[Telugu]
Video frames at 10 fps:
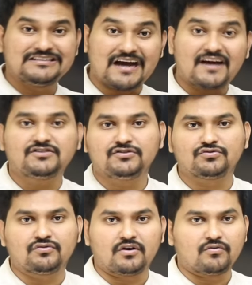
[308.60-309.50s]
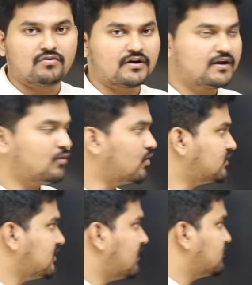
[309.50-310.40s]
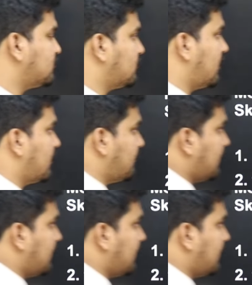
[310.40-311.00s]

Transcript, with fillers: ఛార్జ్ తీసుకున్నాడు ఓకేనా ఒక ఛార్జ్ తీసుకున్నాడు అంటే